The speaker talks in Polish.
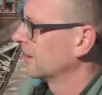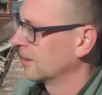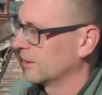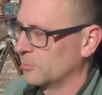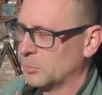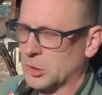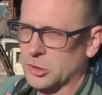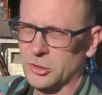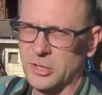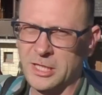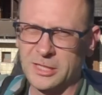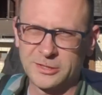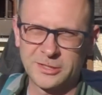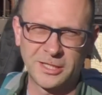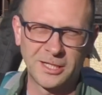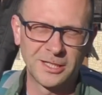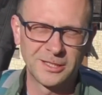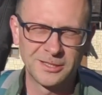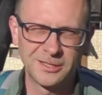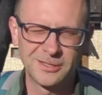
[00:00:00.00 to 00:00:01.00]
e,
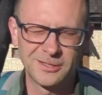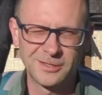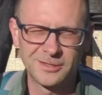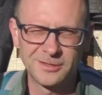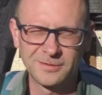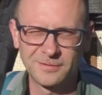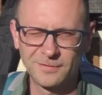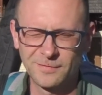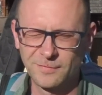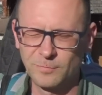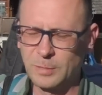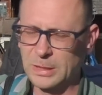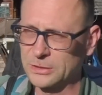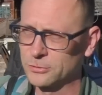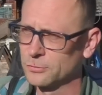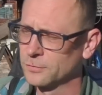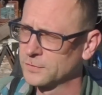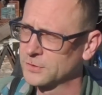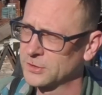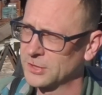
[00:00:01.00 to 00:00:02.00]
mieszkania w
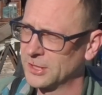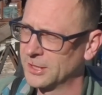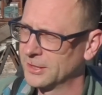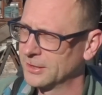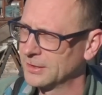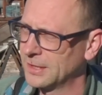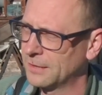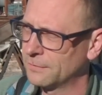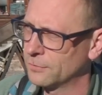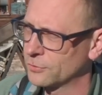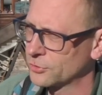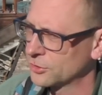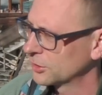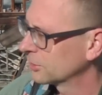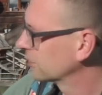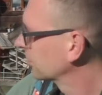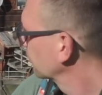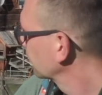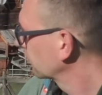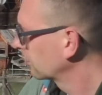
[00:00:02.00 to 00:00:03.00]
Bacówce
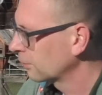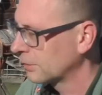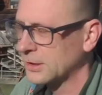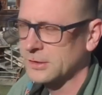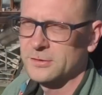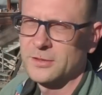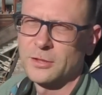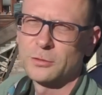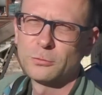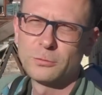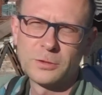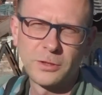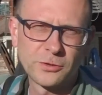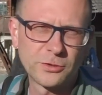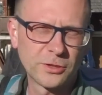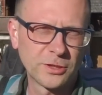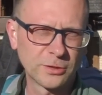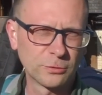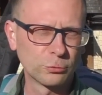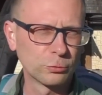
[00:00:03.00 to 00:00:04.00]
Jaworzec, która znajduje
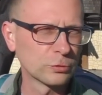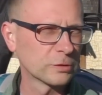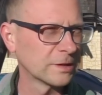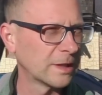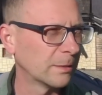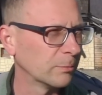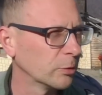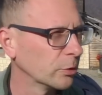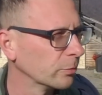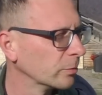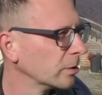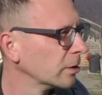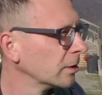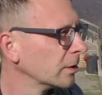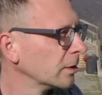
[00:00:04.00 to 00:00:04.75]
się tu za mną.